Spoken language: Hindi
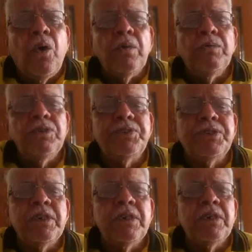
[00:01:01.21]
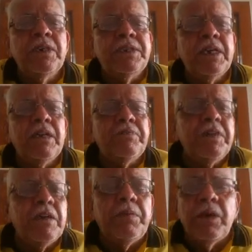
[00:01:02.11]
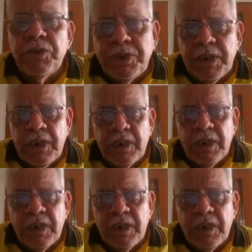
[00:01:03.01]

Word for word: ऑलमोस्ट से रफली अबाउट